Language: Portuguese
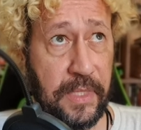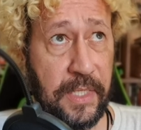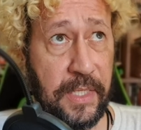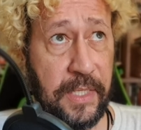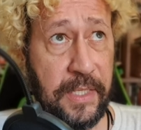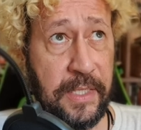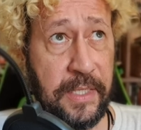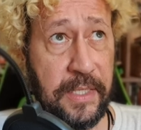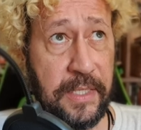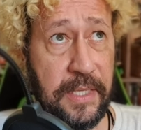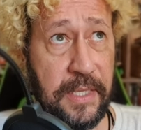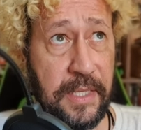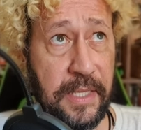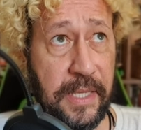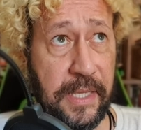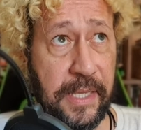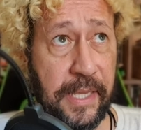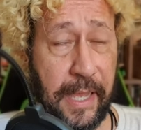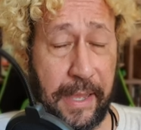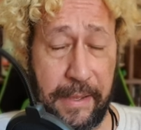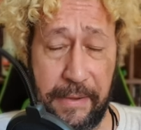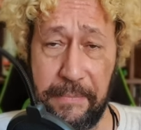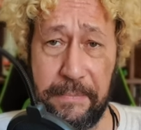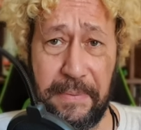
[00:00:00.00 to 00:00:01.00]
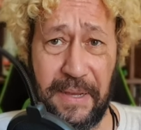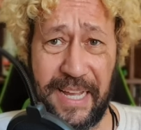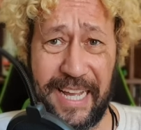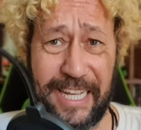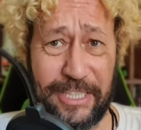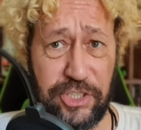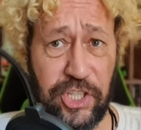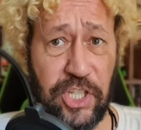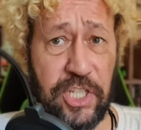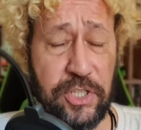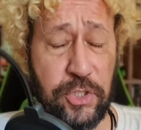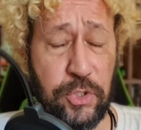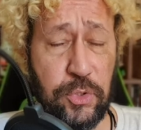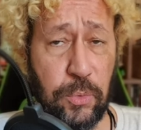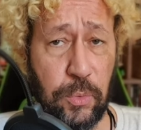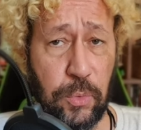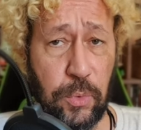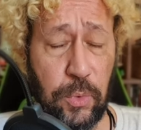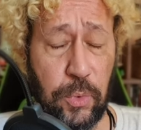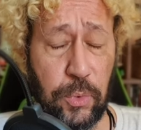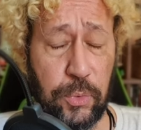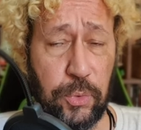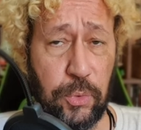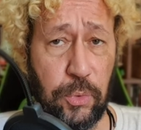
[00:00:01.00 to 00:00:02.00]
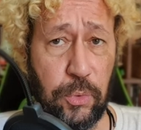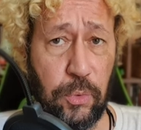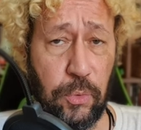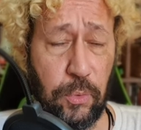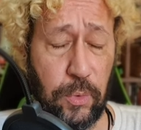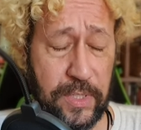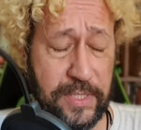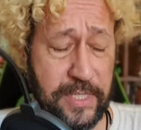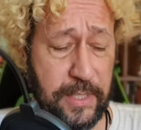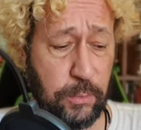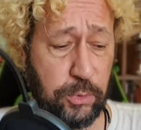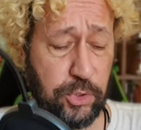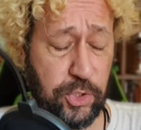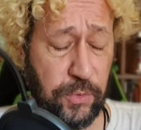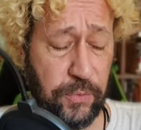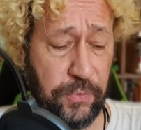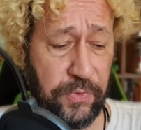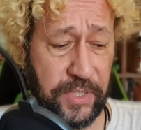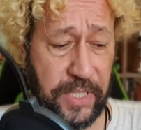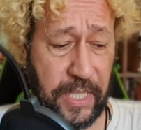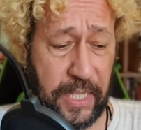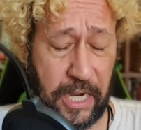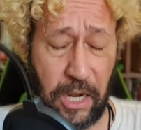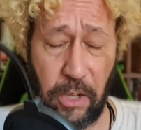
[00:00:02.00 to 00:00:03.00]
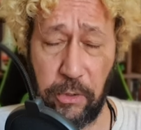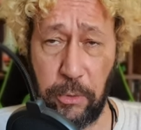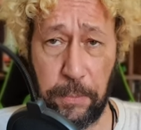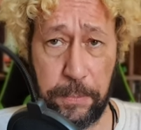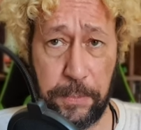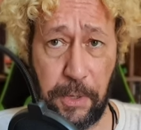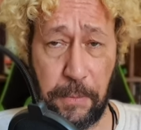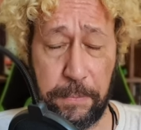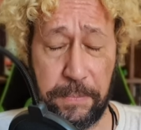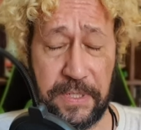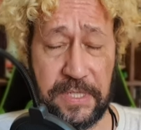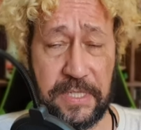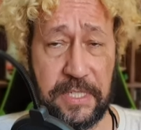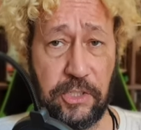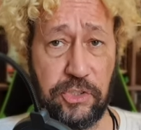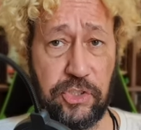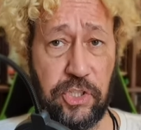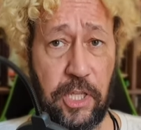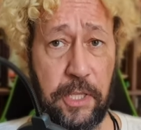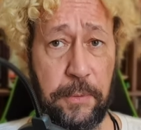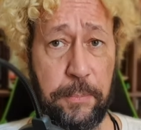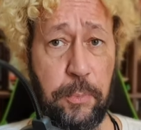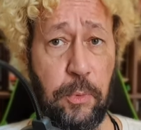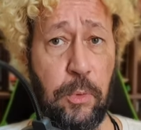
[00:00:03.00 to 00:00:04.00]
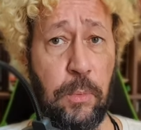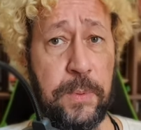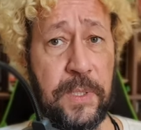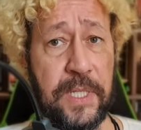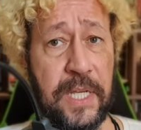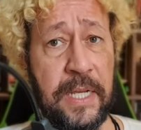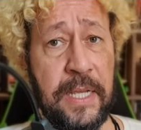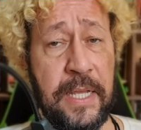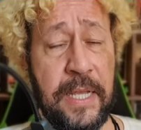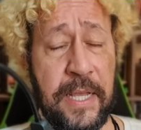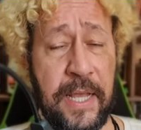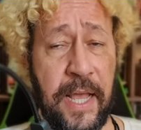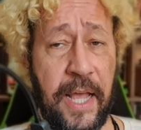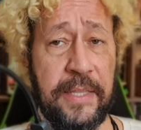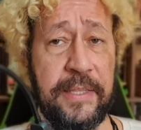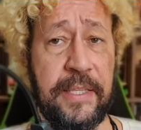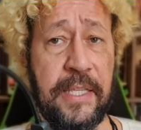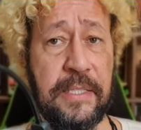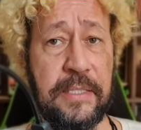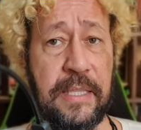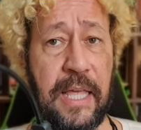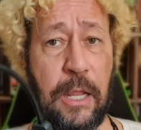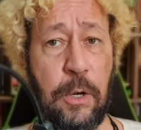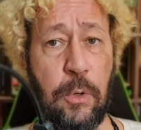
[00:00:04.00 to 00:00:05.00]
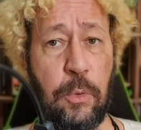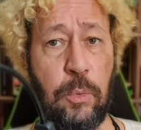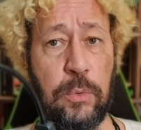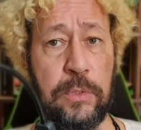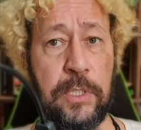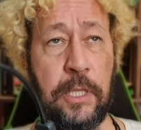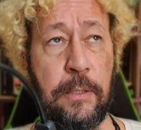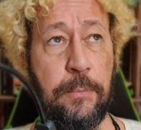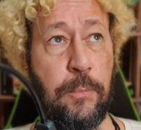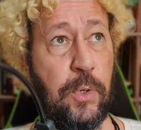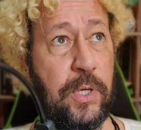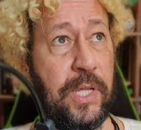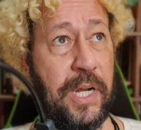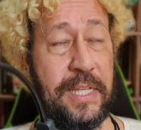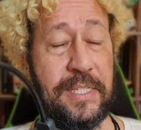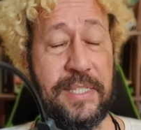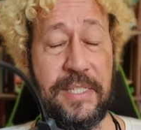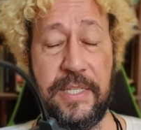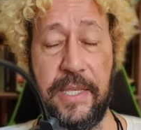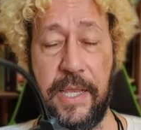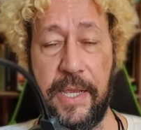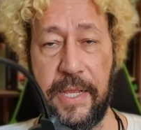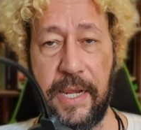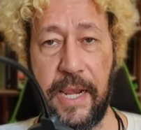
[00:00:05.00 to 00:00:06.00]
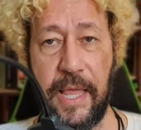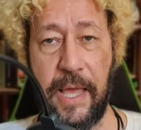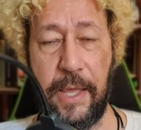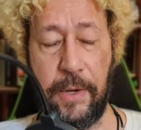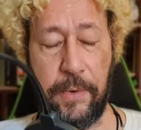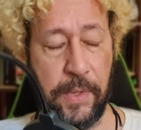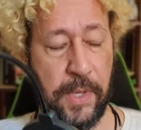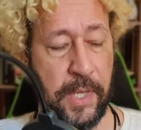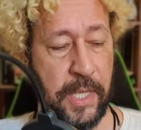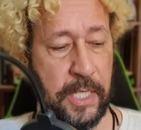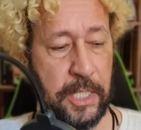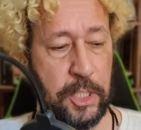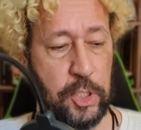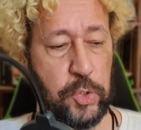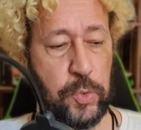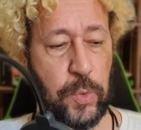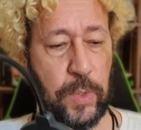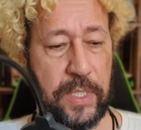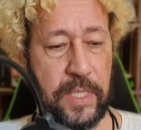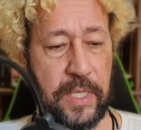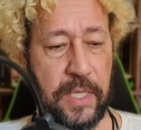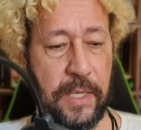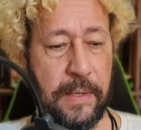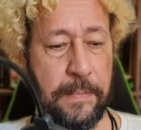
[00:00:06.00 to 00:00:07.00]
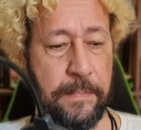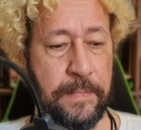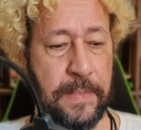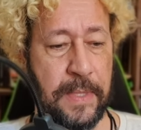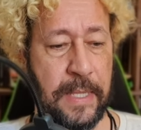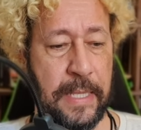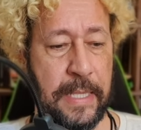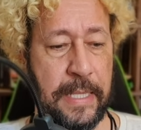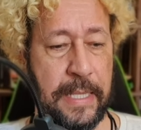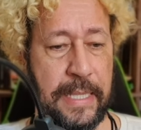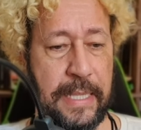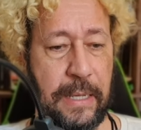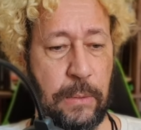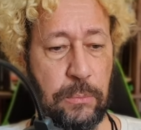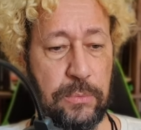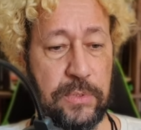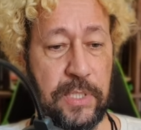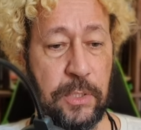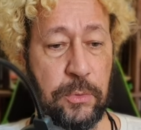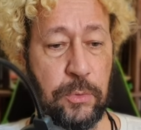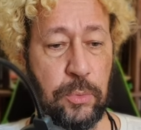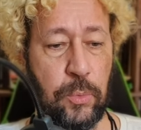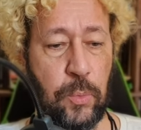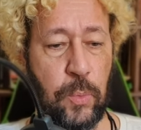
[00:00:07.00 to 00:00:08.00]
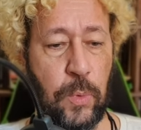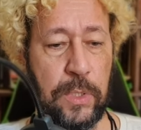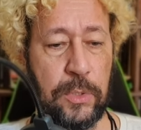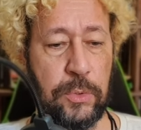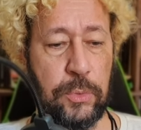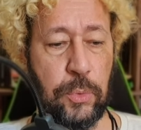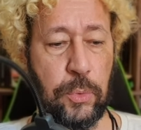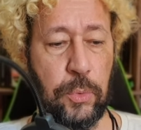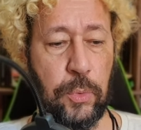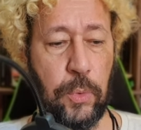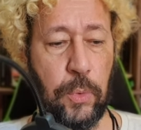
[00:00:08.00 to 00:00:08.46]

em que agentes do, do Executivo Federal e o próprio presidente da República atentaram contra a democracia. Claro, isso aqui é um tanto quanto